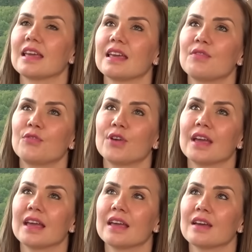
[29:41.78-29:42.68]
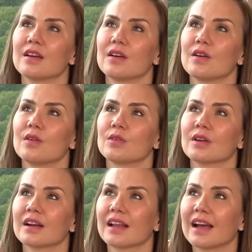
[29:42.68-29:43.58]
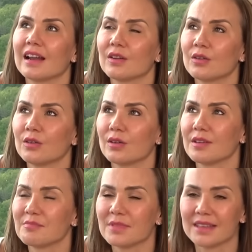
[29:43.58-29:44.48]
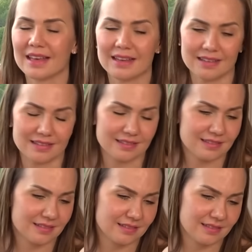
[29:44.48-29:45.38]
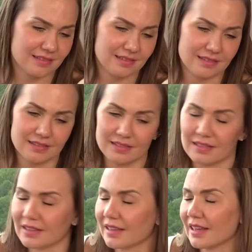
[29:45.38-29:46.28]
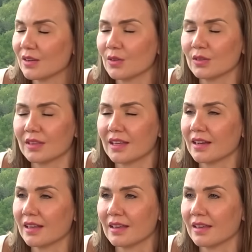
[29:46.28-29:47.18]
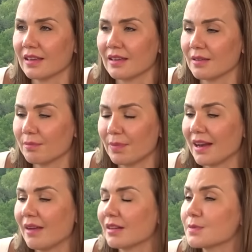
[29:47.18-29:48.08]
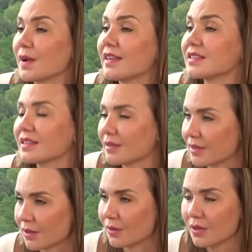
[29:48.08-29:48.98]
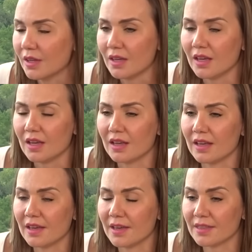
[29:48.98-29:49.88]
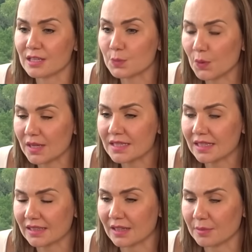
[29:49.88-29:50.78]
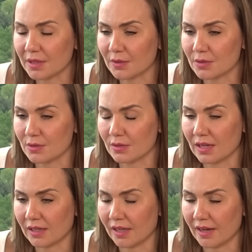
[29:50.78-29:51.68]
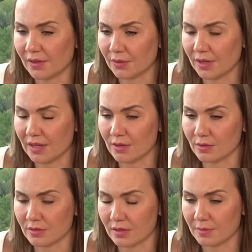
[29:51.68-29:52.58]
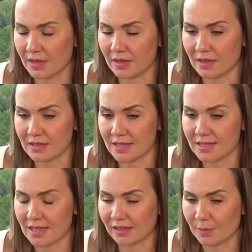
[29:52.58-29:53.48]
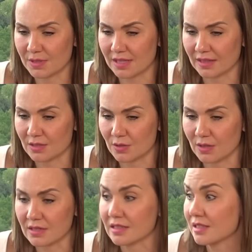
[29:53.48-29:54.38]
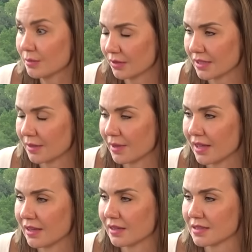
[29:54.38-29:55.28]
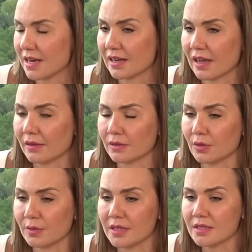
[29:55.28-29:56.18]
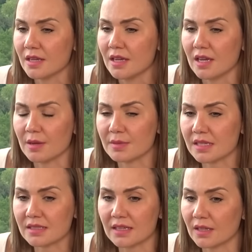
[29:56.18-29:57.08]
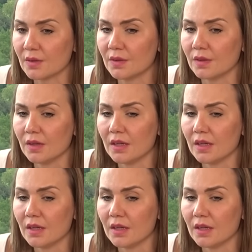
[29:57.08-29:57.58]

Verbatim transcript: Y fue un regalo en vida que no tiene palabras para describirlo. Eh, después de que termino yo la gira con ellos, que me eché 100 representaciones, recibo la llamada de Israel Haytovich y me dice, es que quiero,